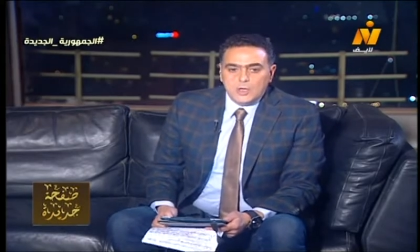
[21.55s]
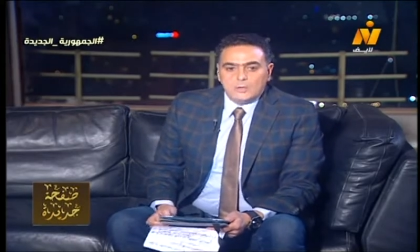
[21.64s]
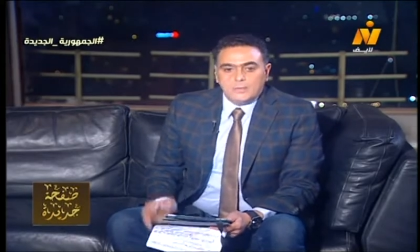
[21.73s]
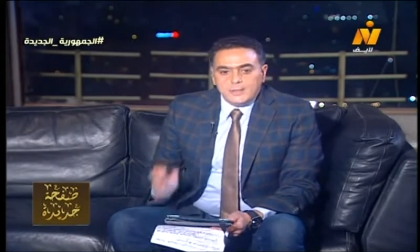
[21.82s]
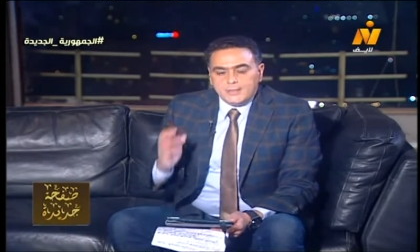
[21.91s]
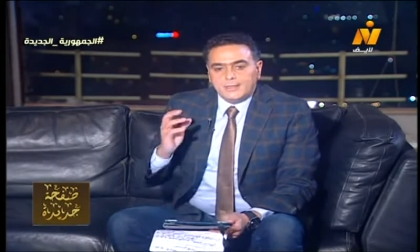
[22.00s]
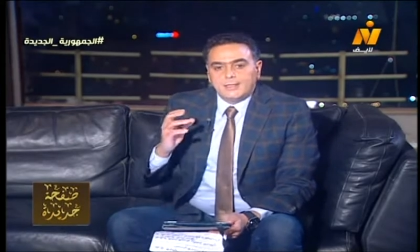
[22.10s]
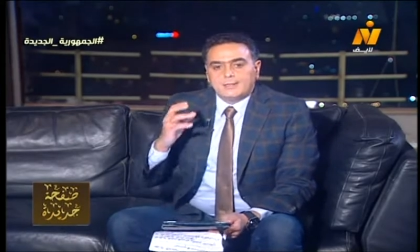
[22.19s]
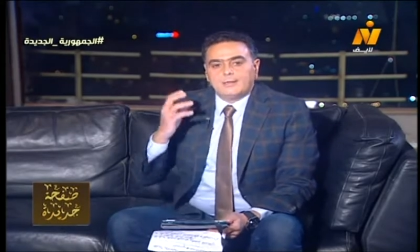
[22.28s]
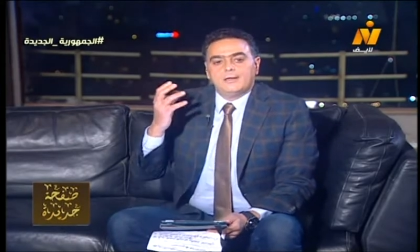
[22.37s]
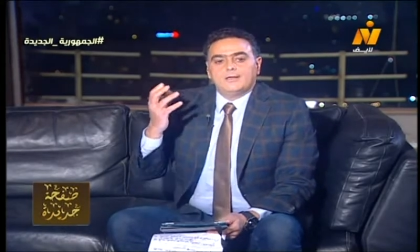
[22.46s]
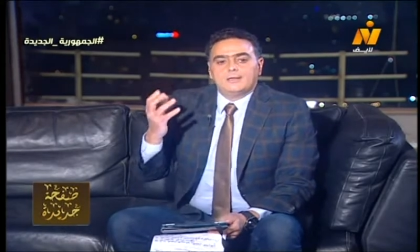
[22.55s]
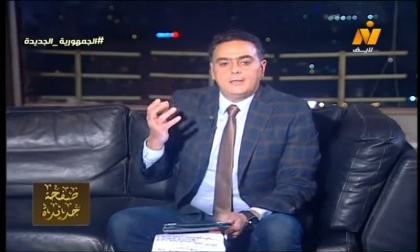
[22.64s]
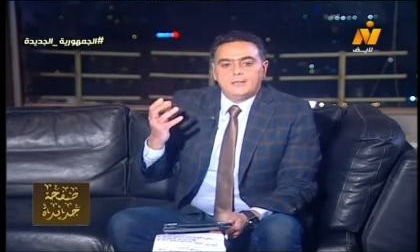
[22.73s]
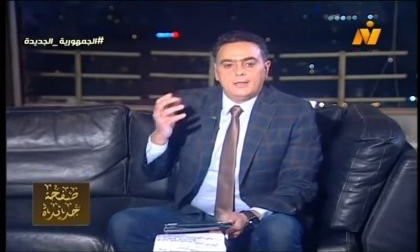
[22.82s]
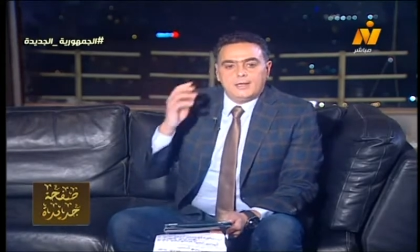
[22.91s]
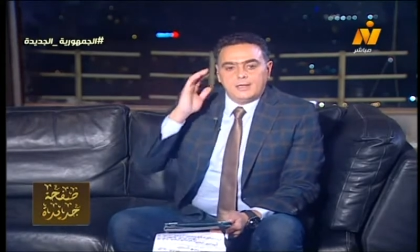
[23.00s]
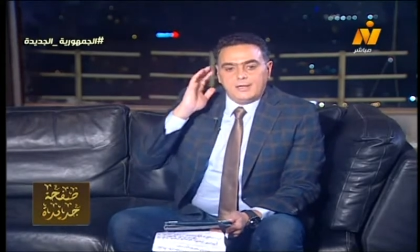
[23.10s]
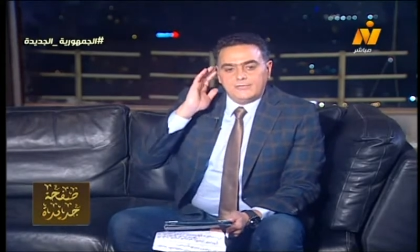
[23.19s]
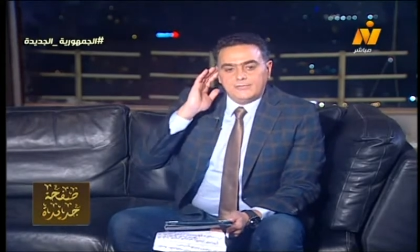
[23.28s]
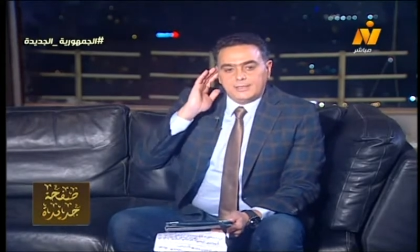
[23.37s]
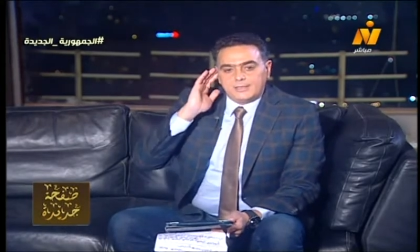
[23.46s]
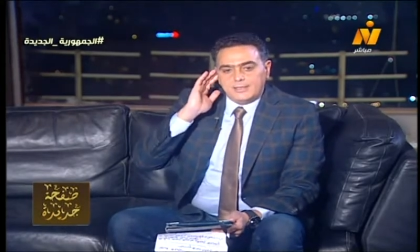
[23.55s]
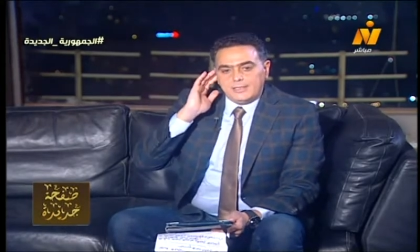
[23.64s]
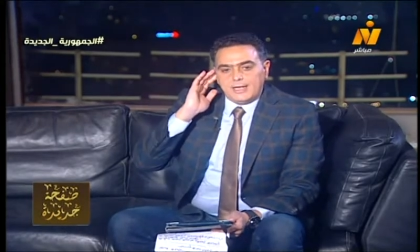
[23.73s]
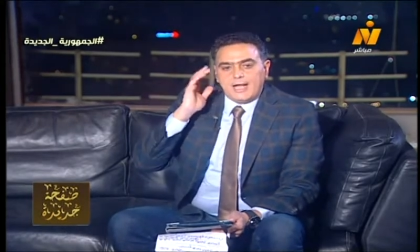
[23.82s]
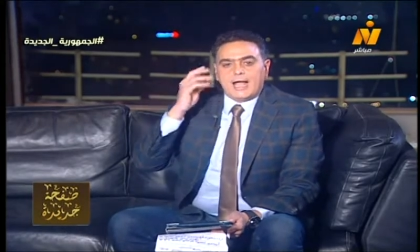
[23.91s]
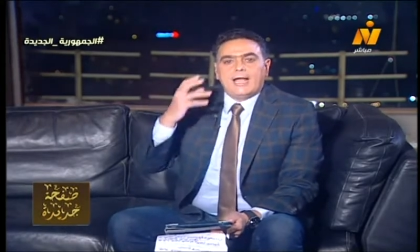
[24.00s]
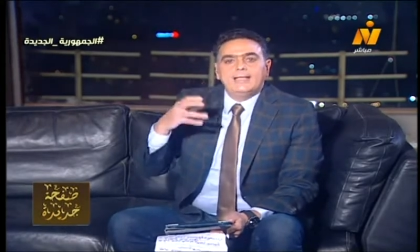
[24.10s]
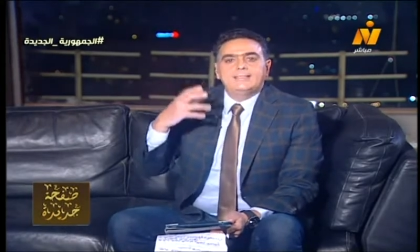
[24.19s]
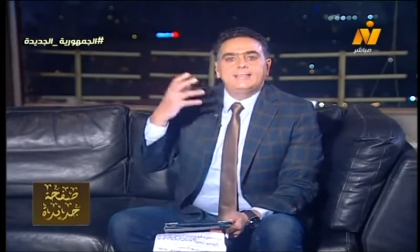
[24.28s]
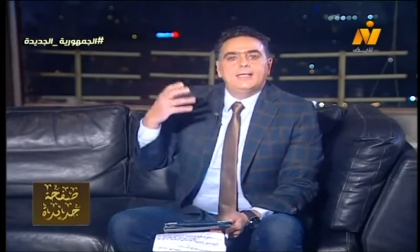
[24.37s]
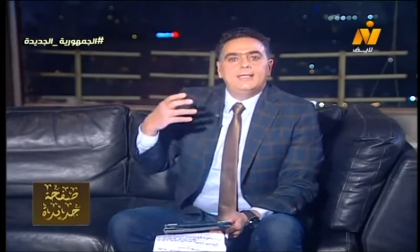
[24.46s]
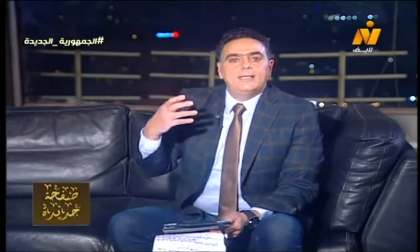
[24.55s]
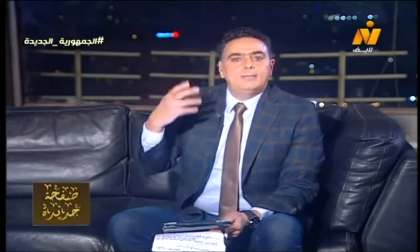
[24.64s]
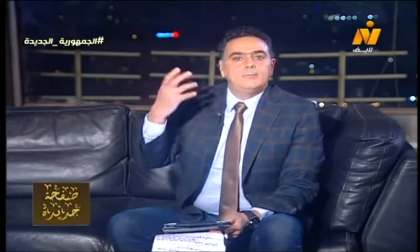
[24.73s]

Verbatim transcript: والقارة الأفريقية عايزة إيه